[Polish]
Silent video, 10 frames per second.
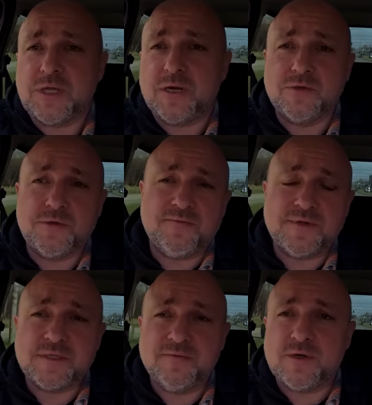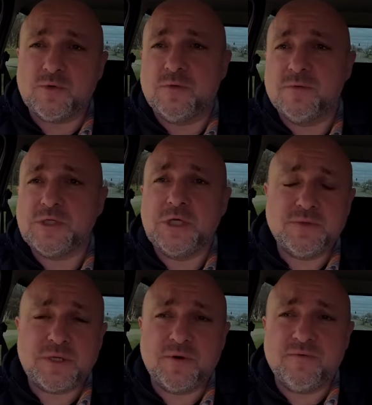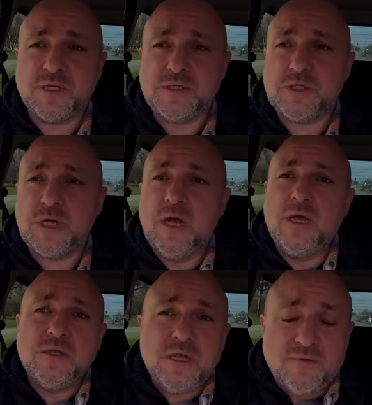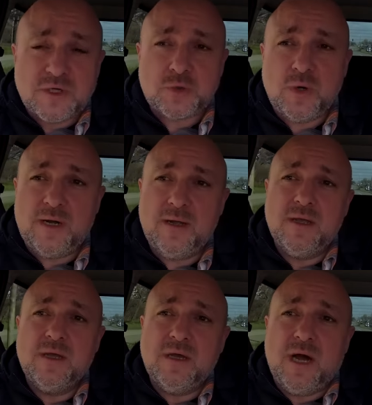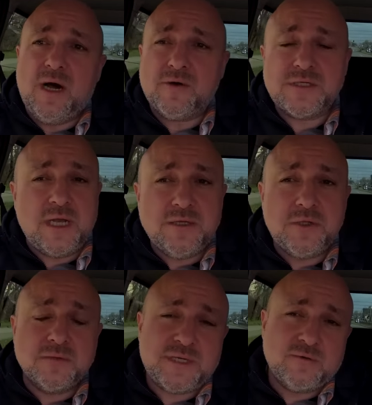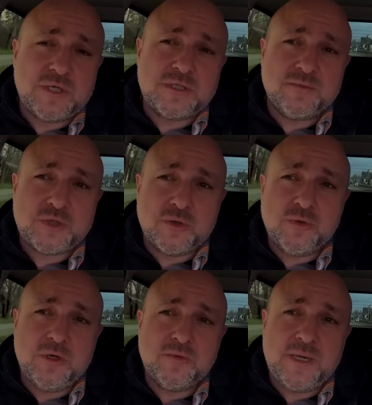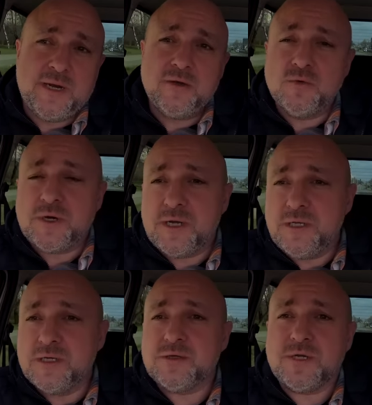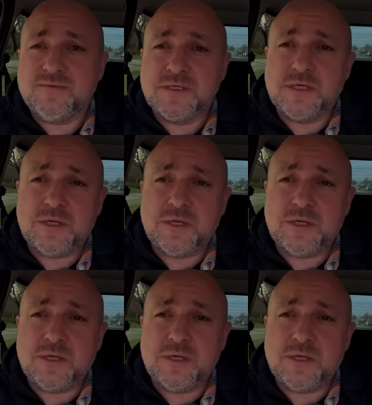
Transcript: ta kontrofensywa, którą chcieli przeprowadzić, nie wyszła, a Rosjanie idą cały czas do przodu i odbierają Ukrainie coraz więcej